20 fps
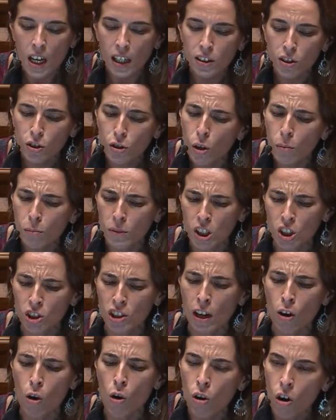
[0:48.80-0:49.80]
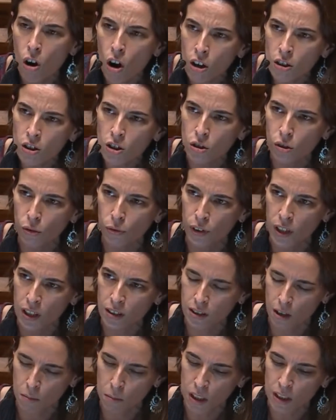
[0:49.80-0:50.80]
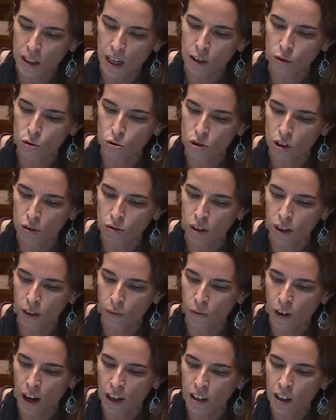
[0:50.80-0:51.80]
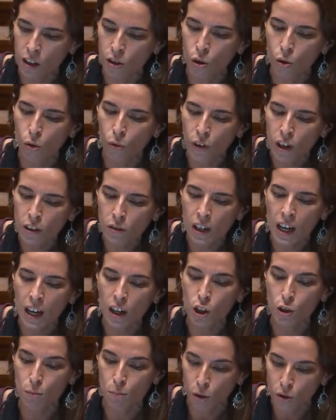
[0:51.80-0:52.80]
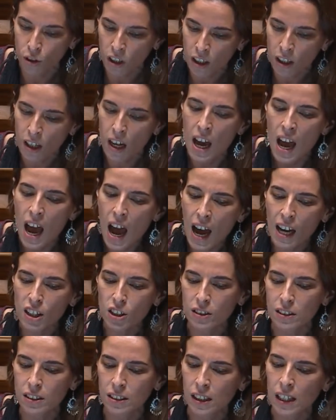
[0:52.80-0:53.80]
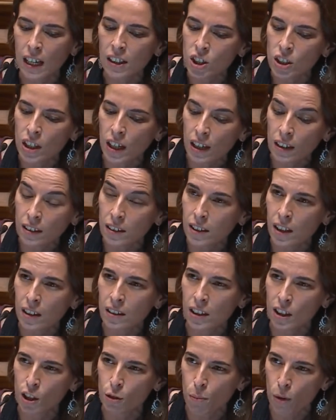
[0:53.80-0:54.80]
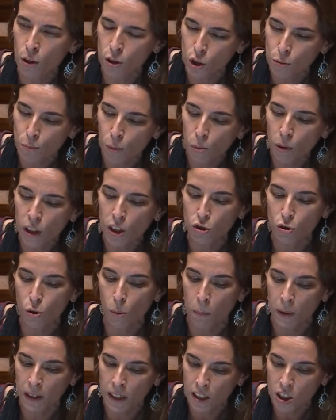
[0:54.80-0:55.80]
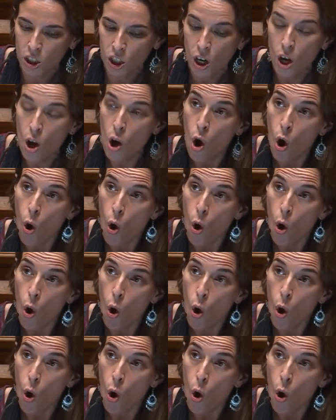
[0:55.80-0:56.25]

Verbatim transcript: E, Sr. Ministro, é com cortes no financiamento à redução tarifária que o Governo quer responder às necessidades da garantia de transportes públicos no país?